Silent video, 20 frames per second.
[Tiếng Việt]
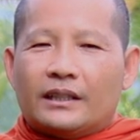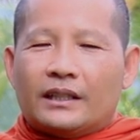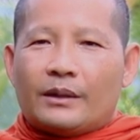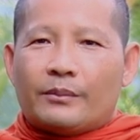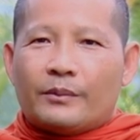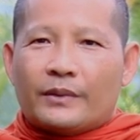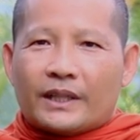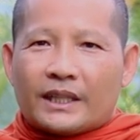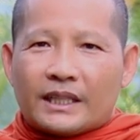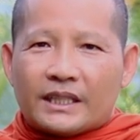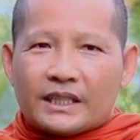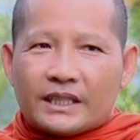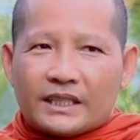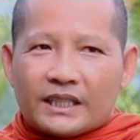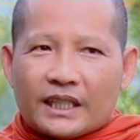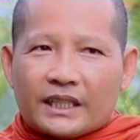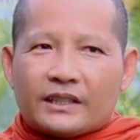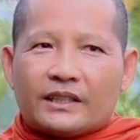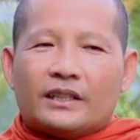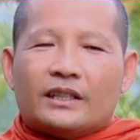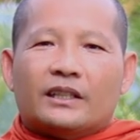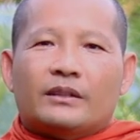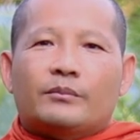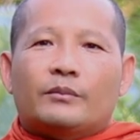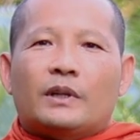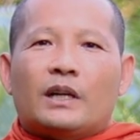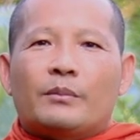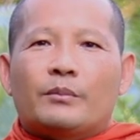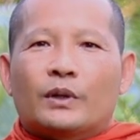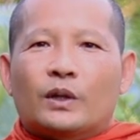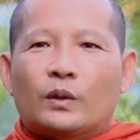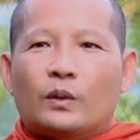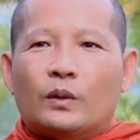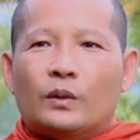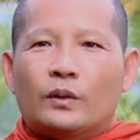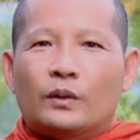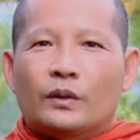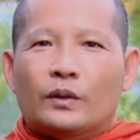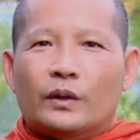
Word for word: đầm rơi chất đầm bó mà nô